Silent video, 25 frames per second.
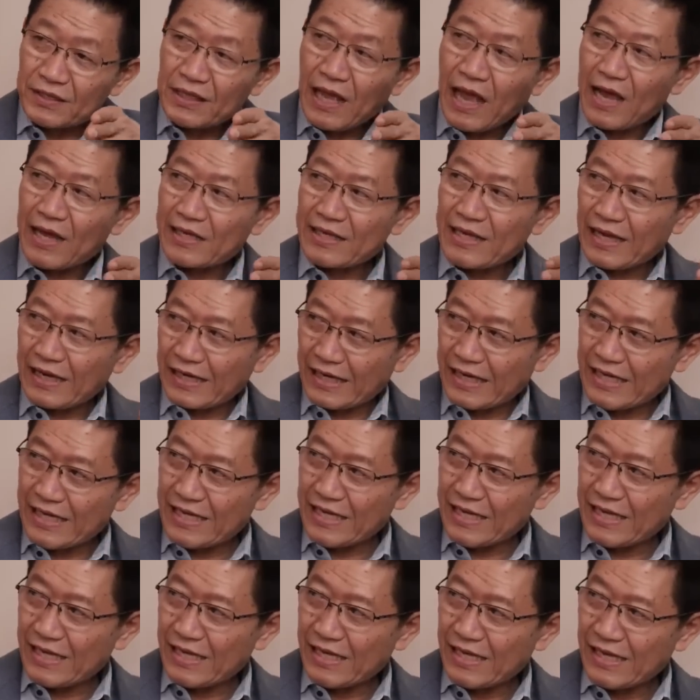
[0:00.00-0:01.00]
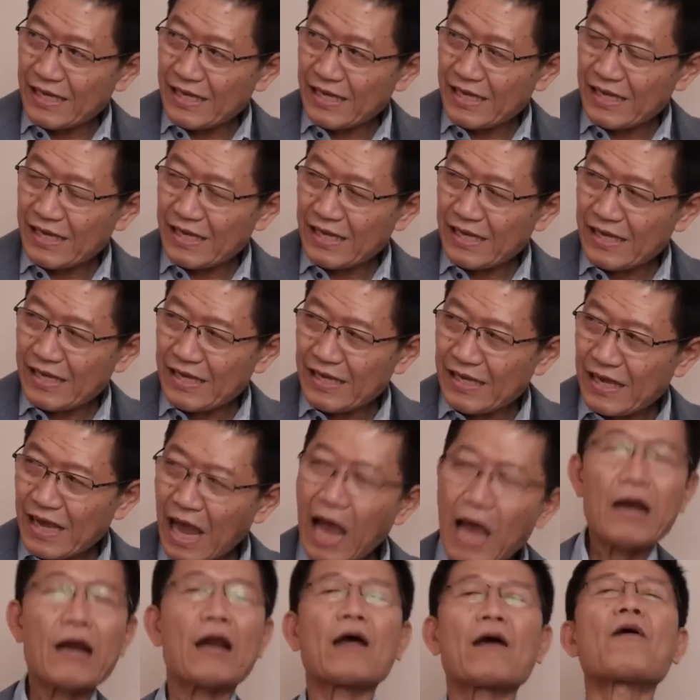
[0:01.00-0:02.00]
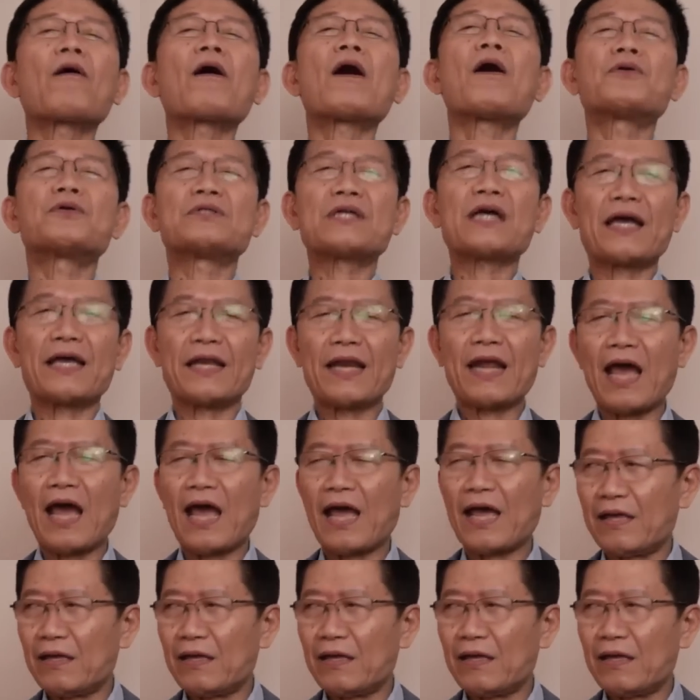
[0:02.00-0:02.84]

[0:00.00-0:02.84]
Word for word: ทางอย่างนี้แล้วก็เข้าใจเขาได้